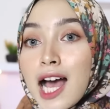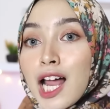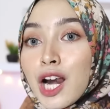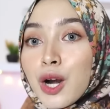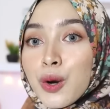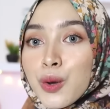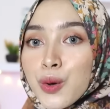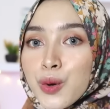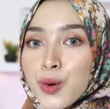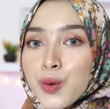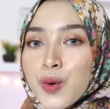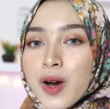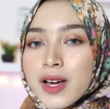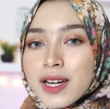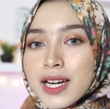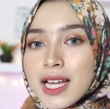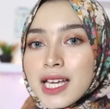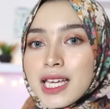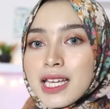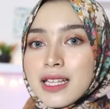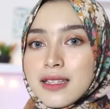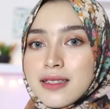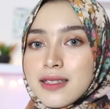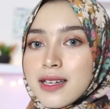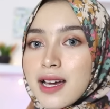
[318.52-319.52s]
kalung warna
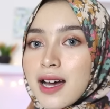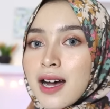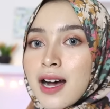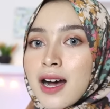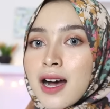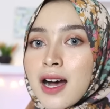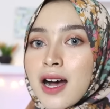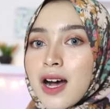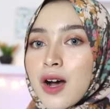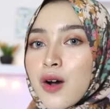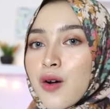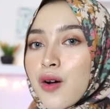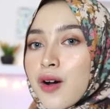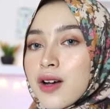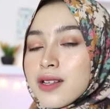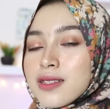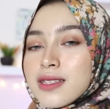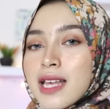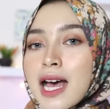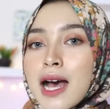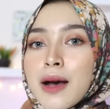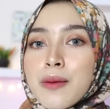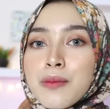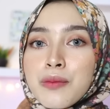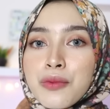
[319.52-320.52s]
hijau,
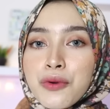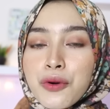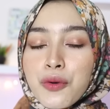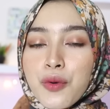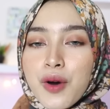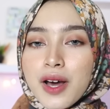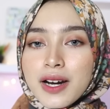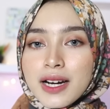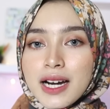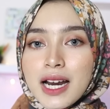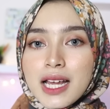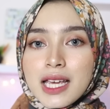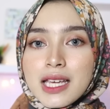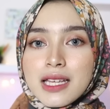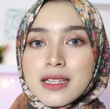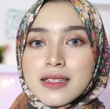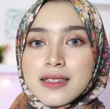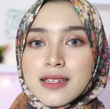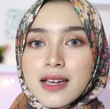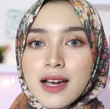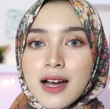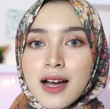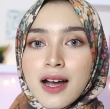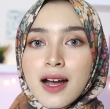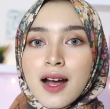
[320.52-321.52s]
sabuk warna
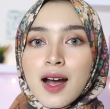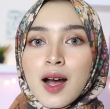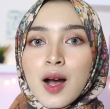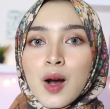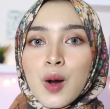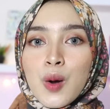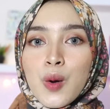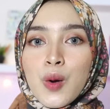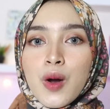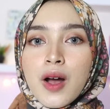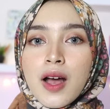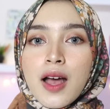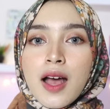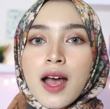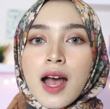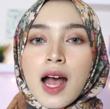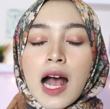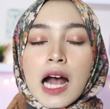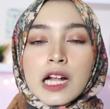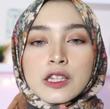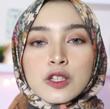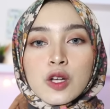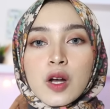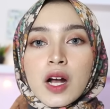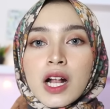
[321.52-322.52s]
hijau,
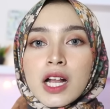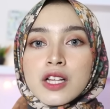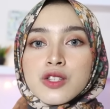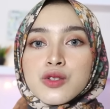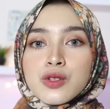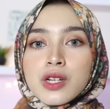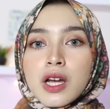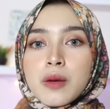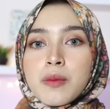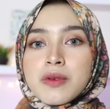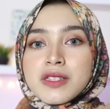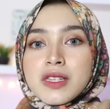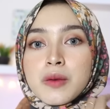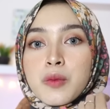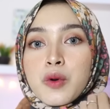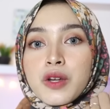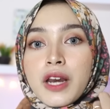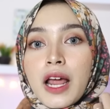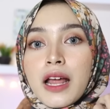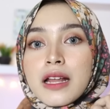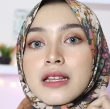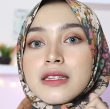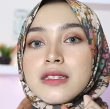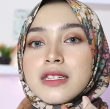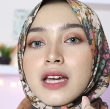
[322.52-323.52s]
atau kalian juga bisa
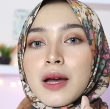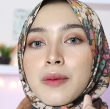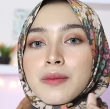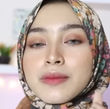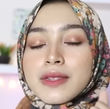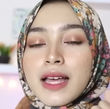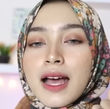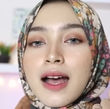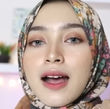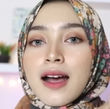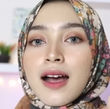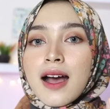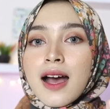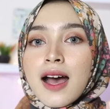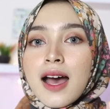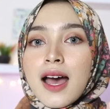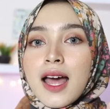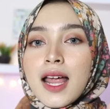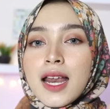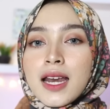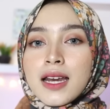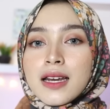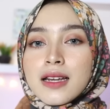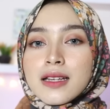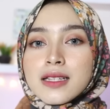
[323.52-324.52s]
menggunakan jam
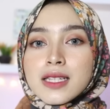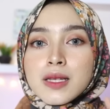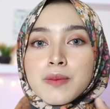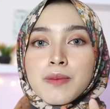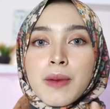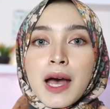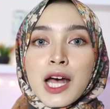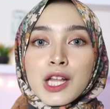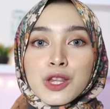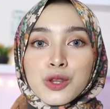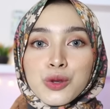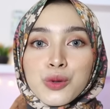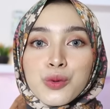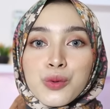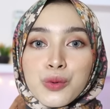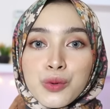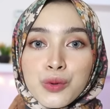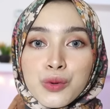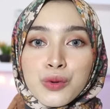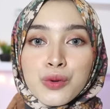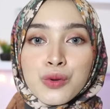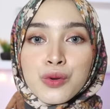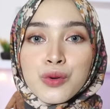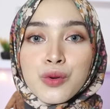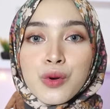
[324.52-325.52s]
tangan,
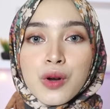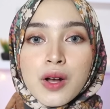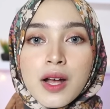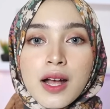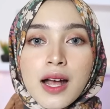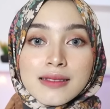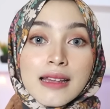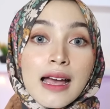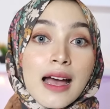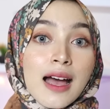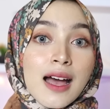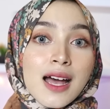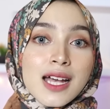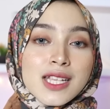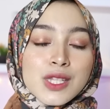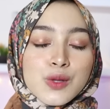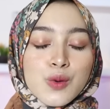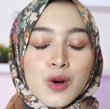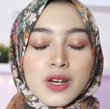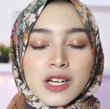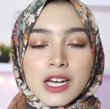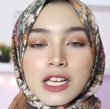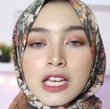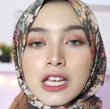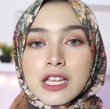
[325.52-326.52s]
sepatu, tas warna